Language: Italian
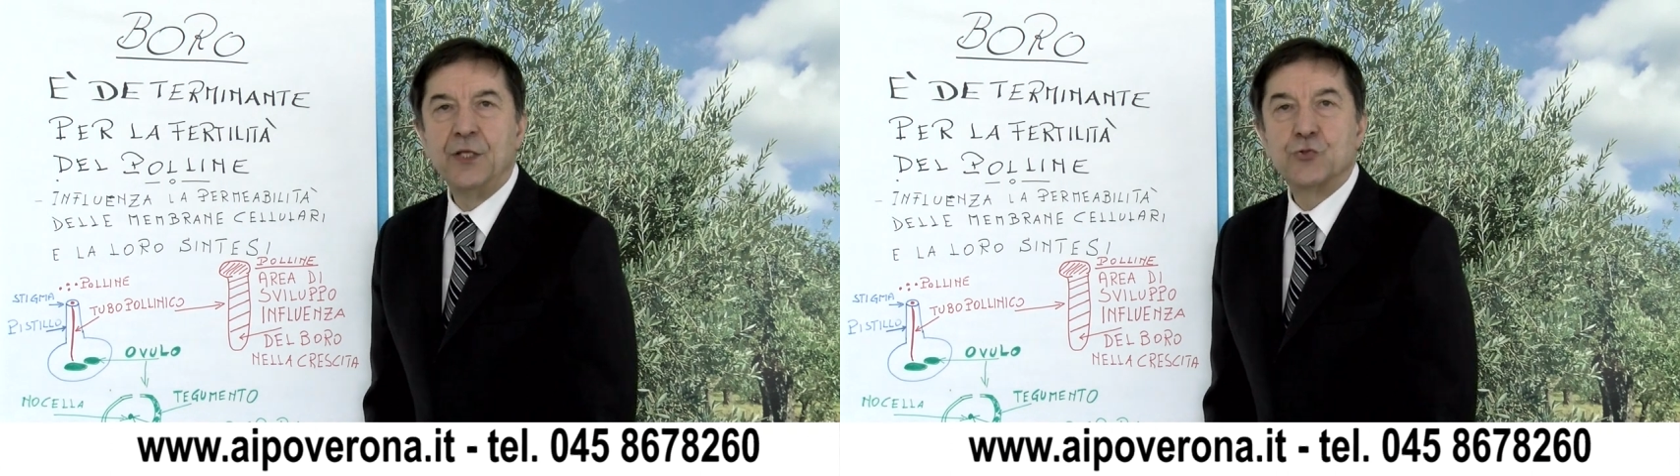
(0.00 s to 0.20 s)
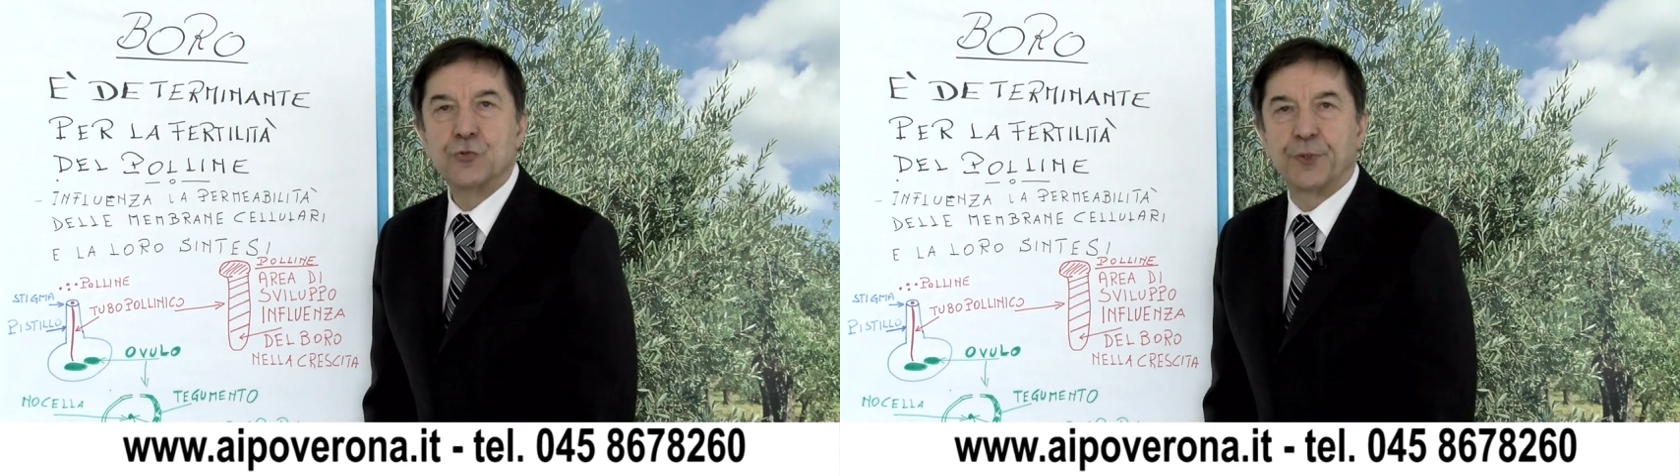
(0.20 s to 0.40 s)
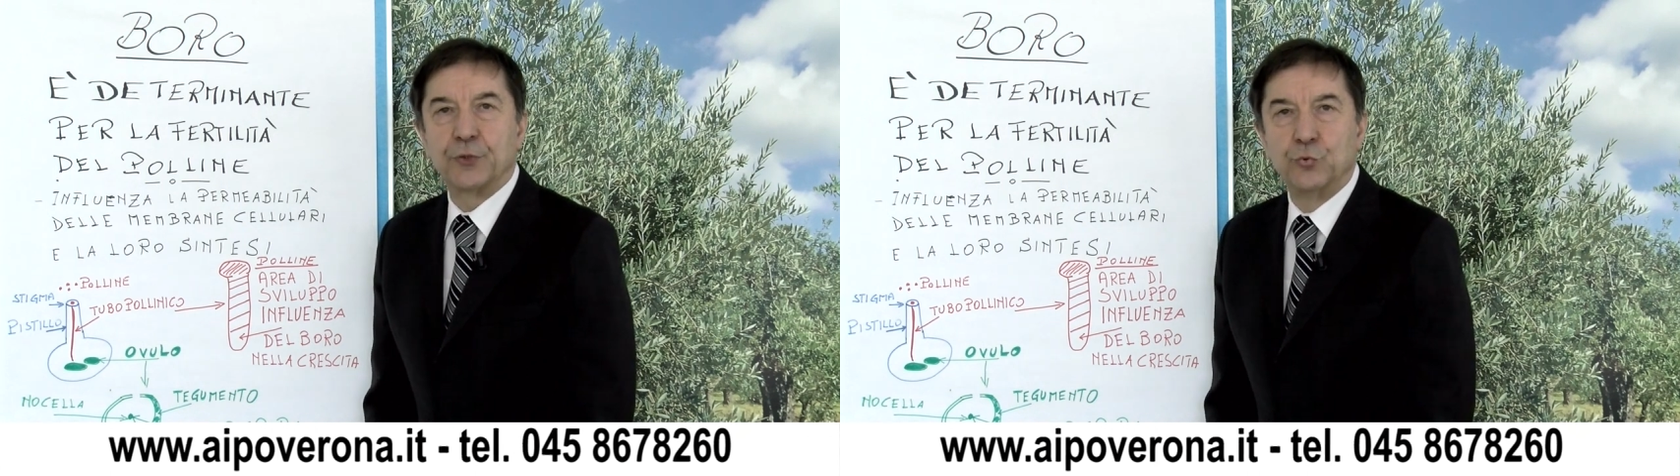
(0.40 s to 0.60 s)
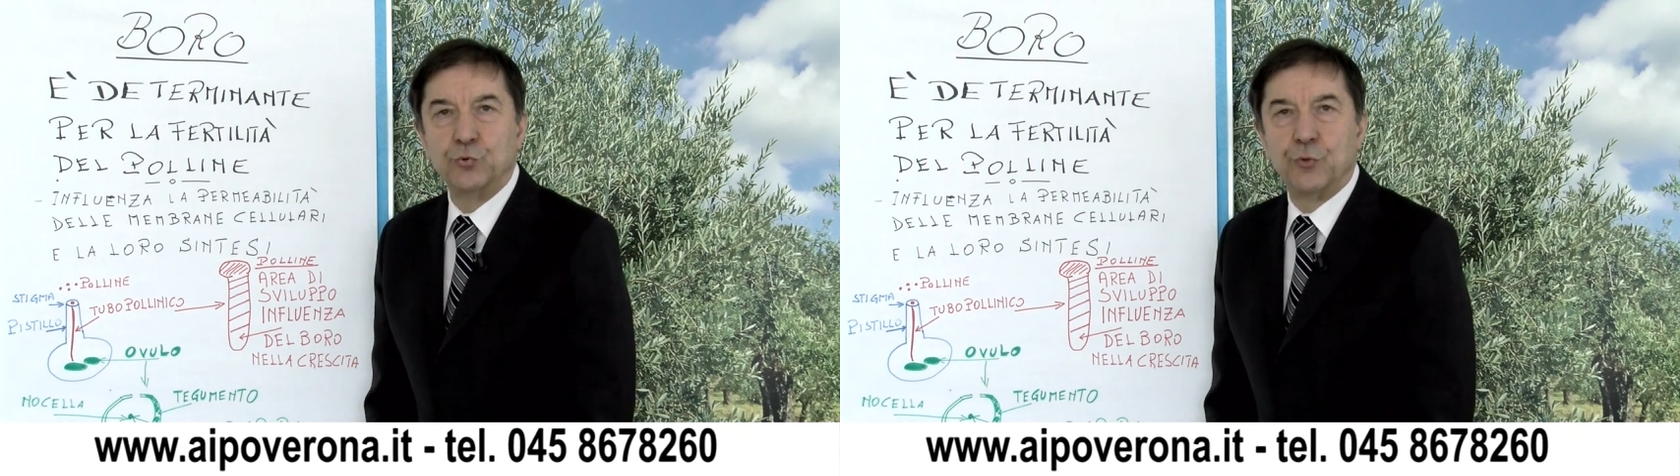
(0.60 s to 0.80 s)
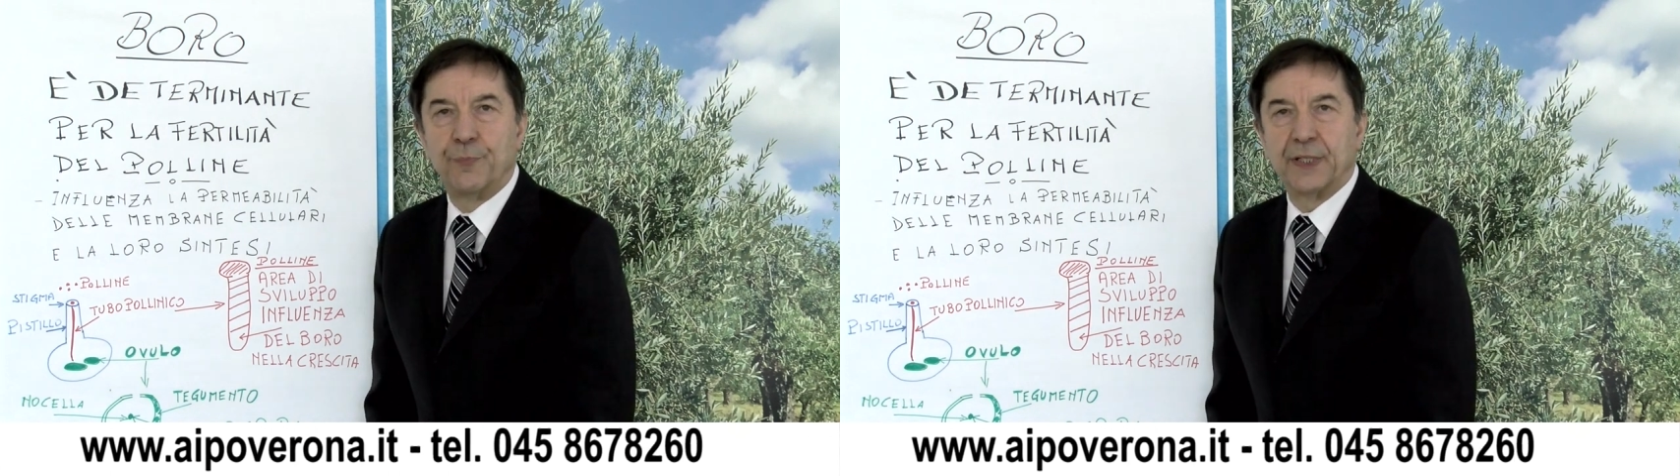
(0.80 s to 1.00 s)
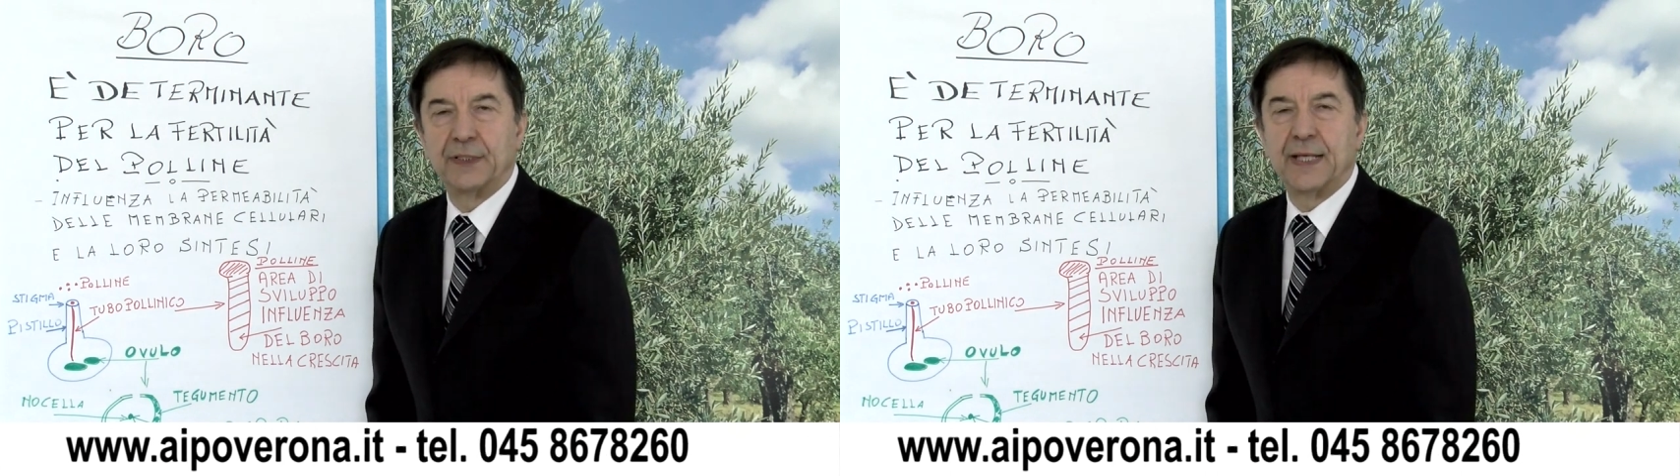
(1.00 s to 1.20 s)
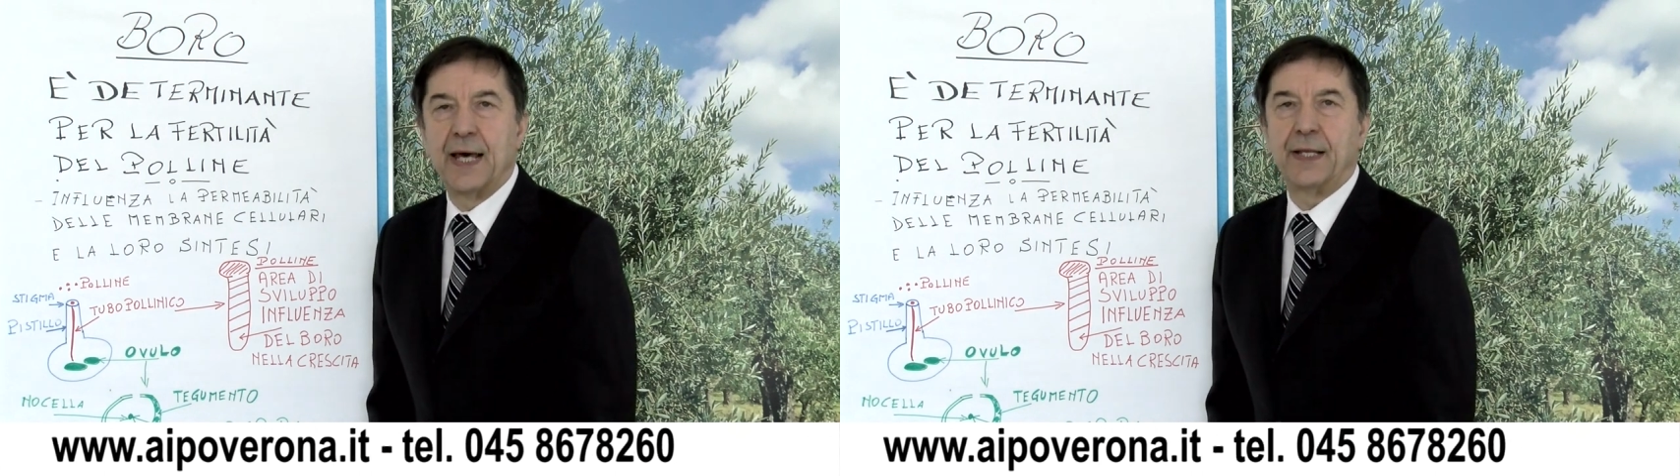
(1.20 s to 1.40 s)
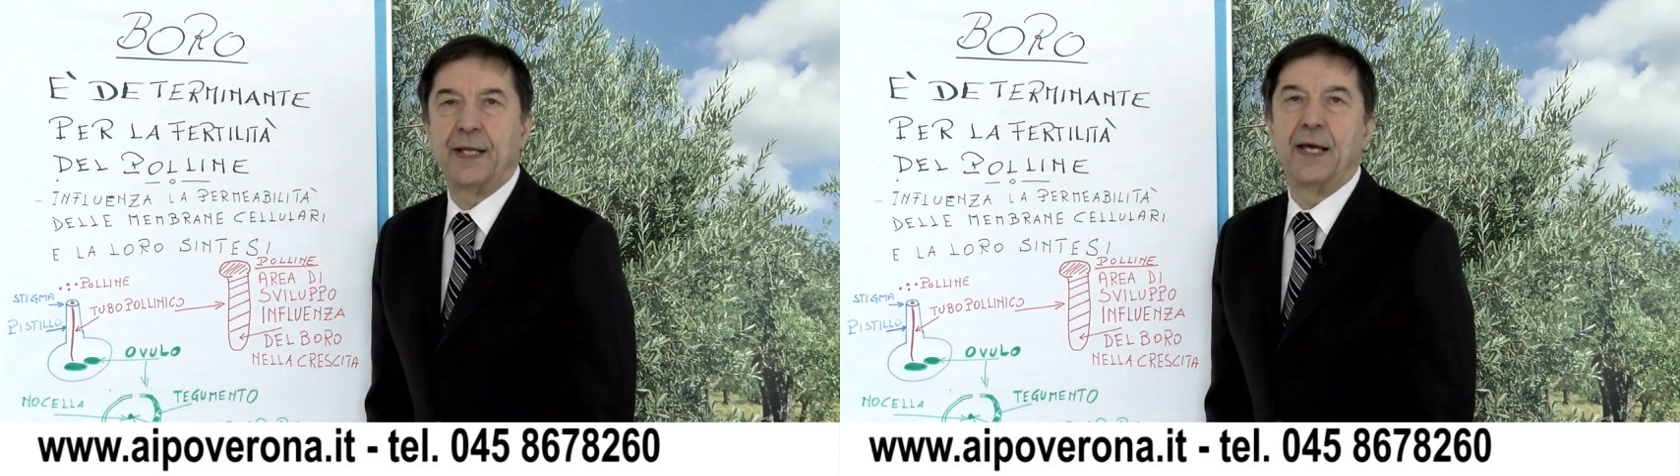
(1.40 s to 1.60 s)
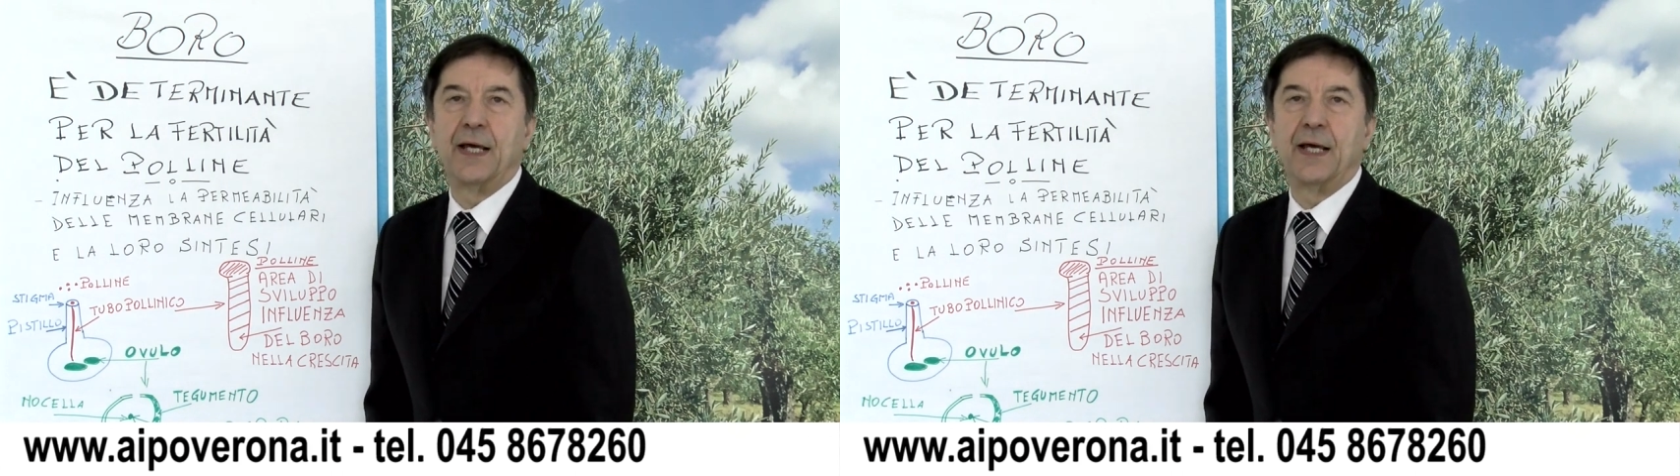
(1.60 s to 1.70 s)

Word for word: soprattutto per andare